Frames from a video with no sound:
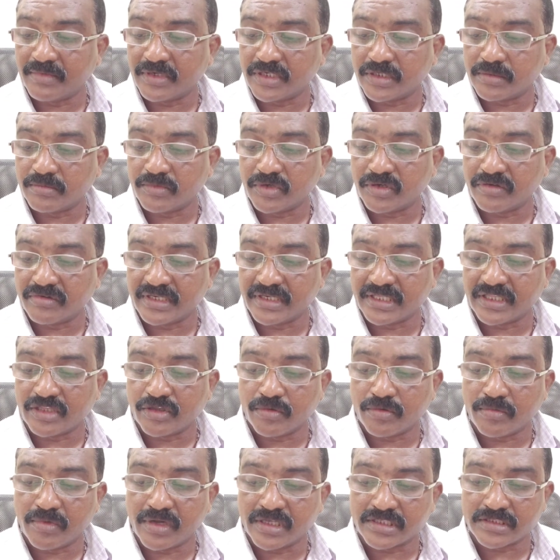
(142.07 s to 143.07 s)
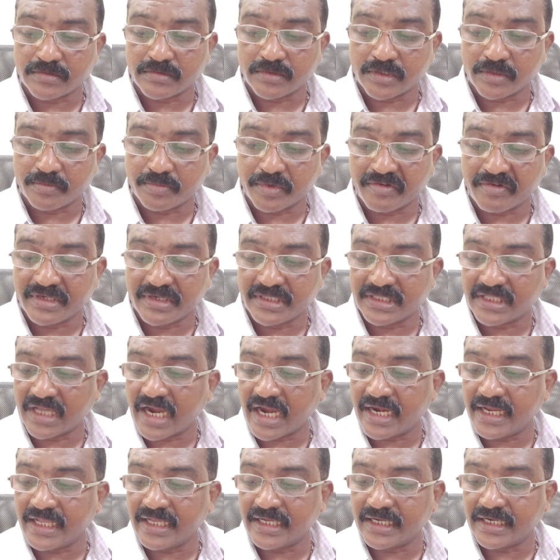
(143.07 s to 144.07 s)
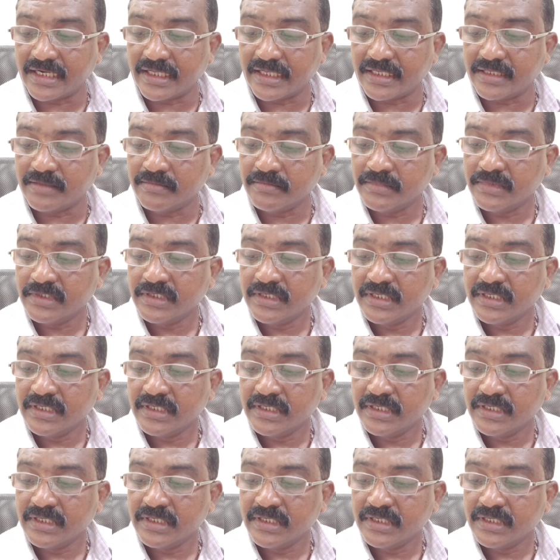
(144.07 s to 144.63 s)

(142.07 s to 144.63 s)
மட்டும் உணவருந்தி உபவாசம் இருப்பவன் தானியங்களையும்